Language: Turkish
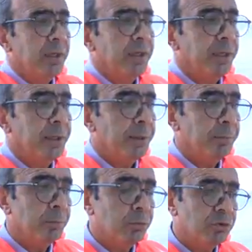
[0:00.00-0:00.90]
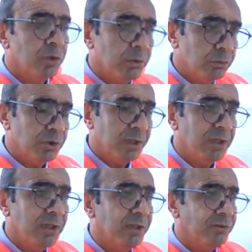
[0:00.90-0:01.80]
Ee, bu bu
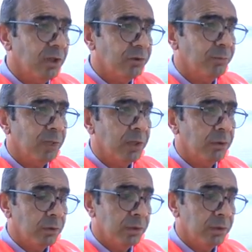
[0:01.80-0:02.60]
şekilde çalışmalar